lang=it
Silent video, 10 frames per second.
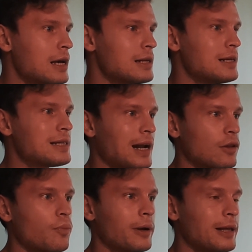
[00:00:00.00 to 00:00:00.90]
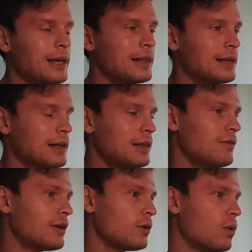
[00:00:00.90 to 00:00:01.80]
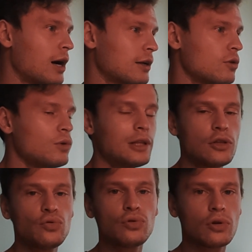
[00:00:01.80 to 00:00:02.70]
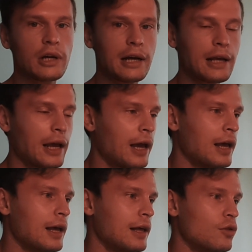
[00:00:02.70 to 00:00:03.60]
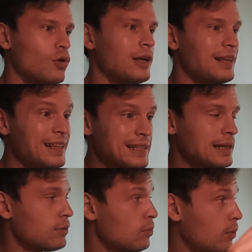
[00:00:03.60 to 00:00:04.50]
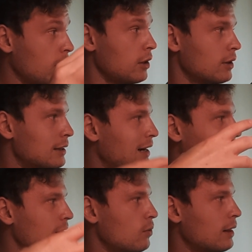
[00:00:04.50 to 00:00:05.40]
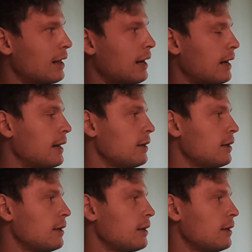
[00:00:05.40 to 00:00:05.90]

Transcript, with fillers: ci saranno parecchie narrative a riguardo, quindi è giusto che anche noi iniziamo un pochino a entrare in quella,